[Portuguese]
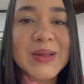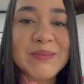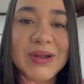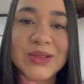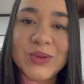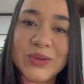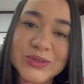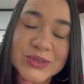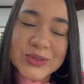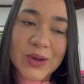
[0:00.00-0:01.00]
pra
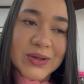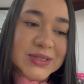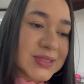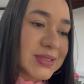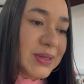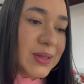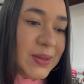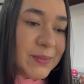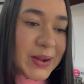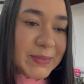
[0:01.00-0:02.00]
todos nós.
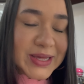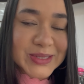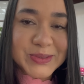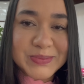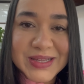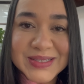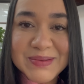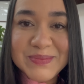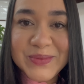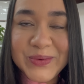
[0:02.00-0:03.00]
Pra mim, este mês
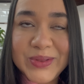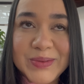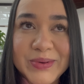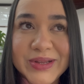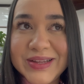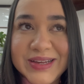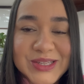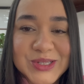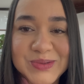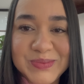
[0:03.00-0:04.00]
é muito
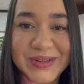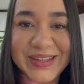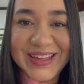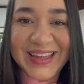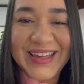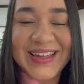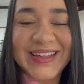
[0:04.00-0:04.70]
importante, porque